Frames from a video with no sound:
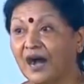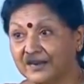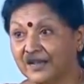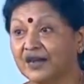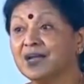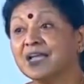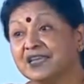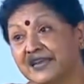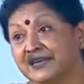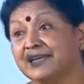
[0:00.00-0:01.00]
ஆனா
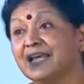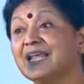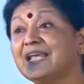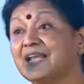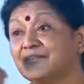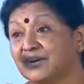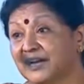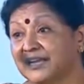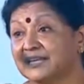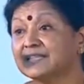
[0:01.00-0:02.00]
என் நிலையில
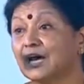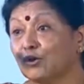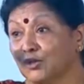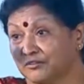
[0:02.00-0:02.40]
இவங்க இருந்தாலோ